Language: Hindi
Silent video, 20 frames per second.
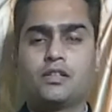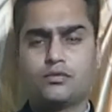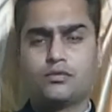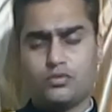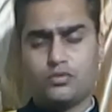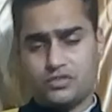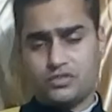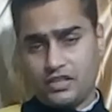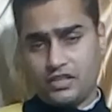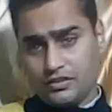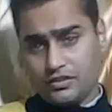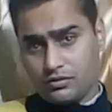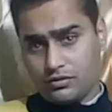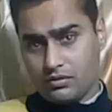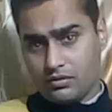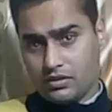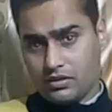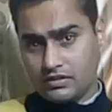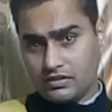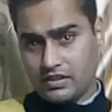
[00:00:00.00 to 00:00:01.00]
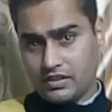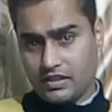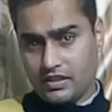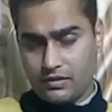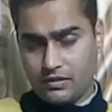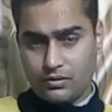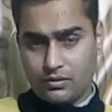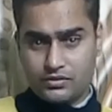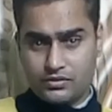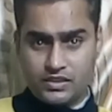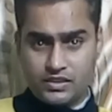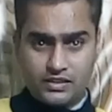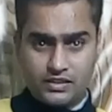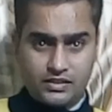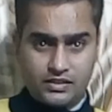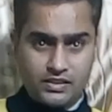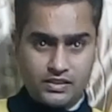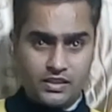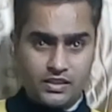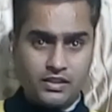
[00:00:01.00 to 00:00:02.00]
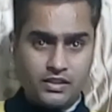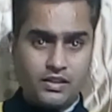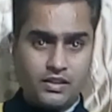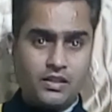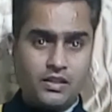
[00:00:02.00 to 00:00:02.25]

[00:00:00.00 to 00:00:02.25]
तो चलिए शुरू करते हैं और जानते हैं